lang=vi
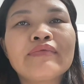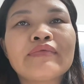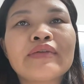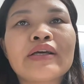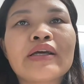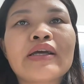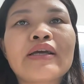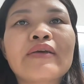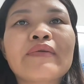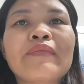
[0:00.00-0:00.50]

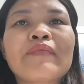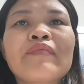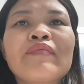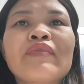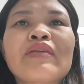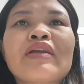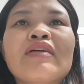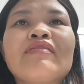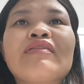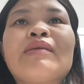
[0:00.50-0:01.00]
đấy
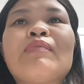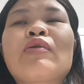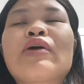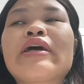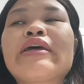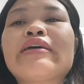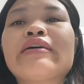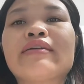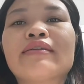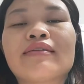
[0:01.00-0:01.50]
và một
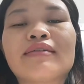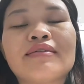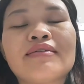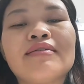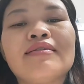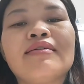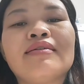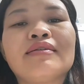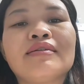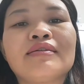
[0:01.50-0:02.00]
cái hiện
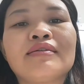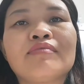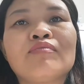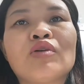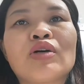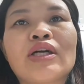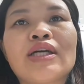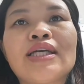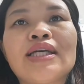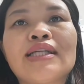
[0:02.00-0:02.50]
tượng
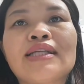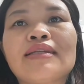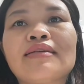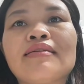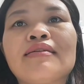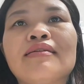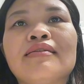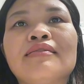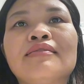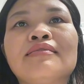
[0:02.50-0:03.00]
một cái hiện
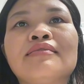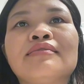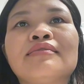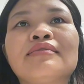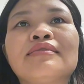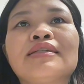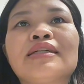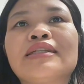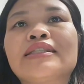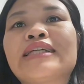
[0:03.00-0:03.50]
tượng
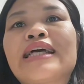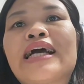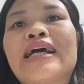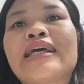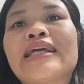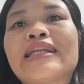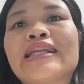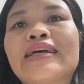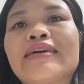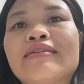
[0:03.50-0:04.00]
thực trạng
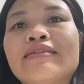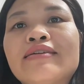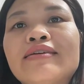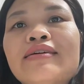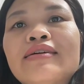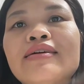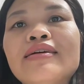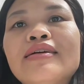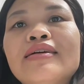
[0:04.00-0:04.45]
hiện nay nữa